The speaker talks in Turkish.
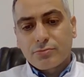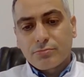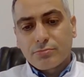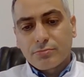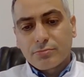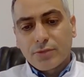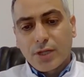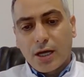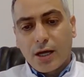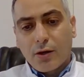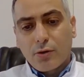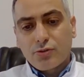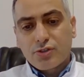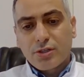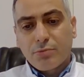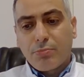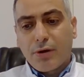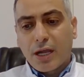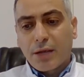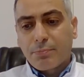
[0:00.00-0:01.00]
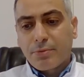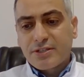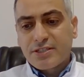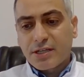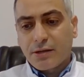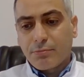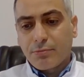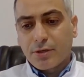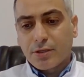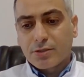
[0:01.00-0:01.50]
daha önce bypass
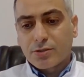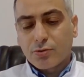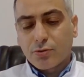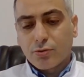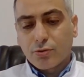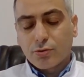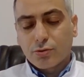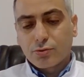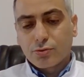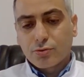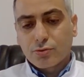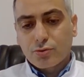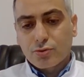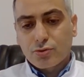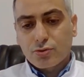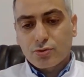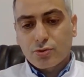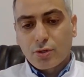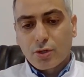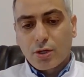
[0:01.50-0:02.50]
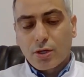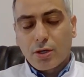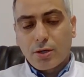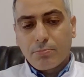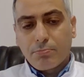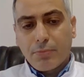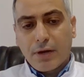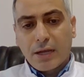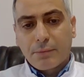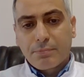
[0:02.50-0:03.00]
ameliyatı oldunuz.
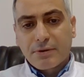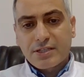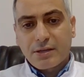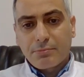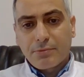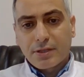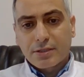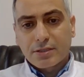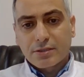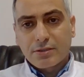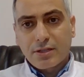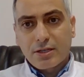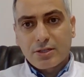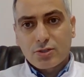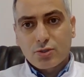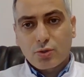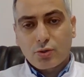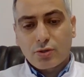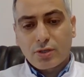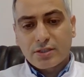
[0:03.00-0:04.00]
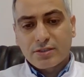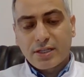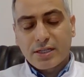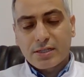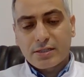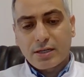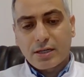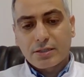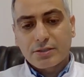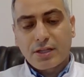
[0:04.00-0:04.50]
Bypass ameliyatından sonra
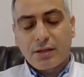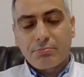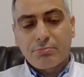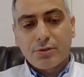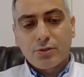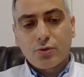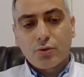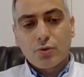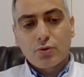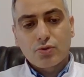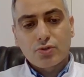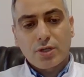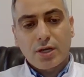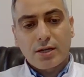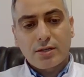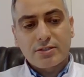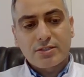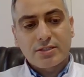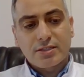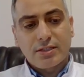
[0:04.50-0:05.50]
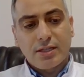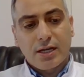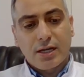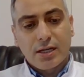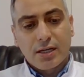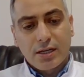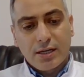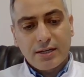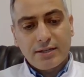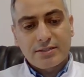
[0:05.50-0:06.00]
tekrardan bir göğüs
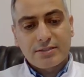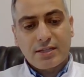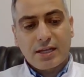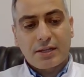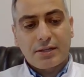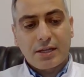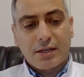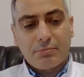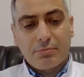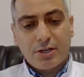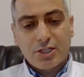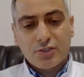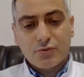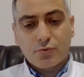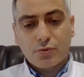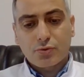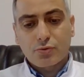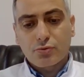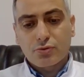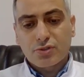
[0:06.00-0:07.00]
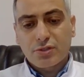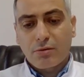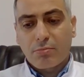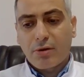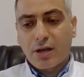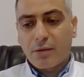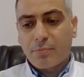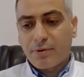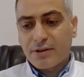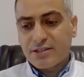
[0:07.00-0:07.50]
ağrısıyla hastaneye başvurduğunuzda
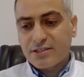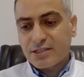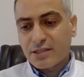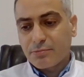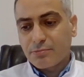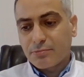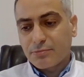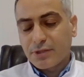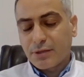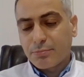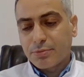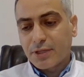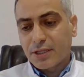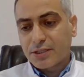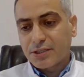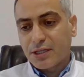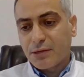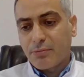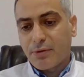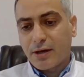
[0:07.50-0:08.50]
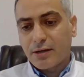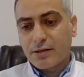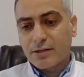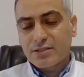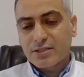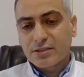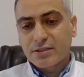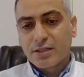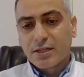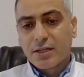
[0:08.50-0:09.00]
bypass'ta yapılan
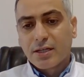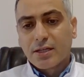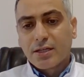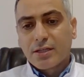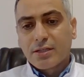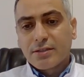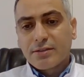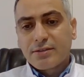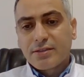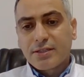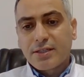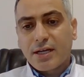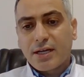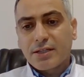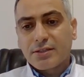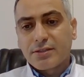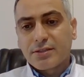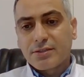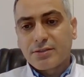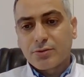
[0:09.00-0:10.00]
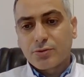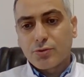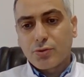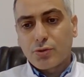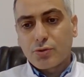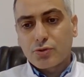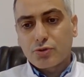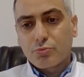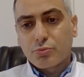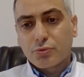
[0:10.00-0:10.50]
damarlarınızın tıkandığını
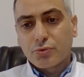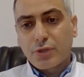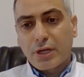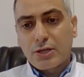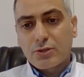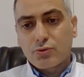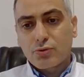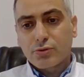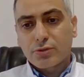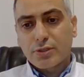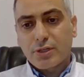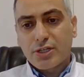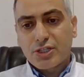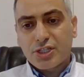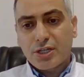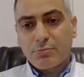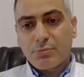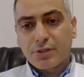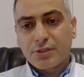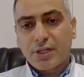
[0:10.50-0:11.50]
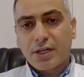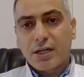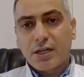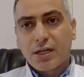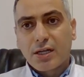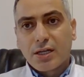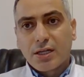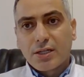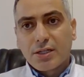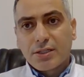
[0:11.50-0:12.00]
gördünüz. Bundan sonraki
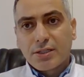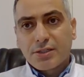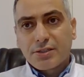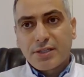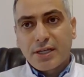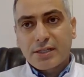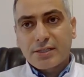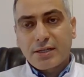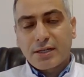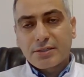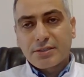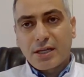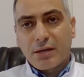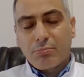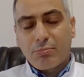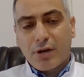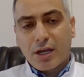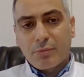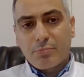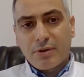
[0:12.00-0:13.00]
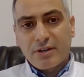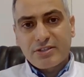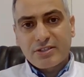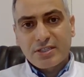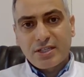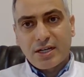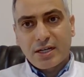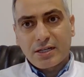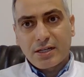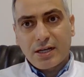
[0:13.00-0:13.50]
aşamada tekrardan bypass
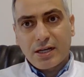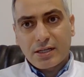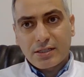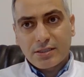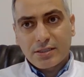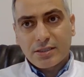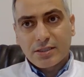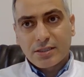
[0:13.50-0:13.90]
kararı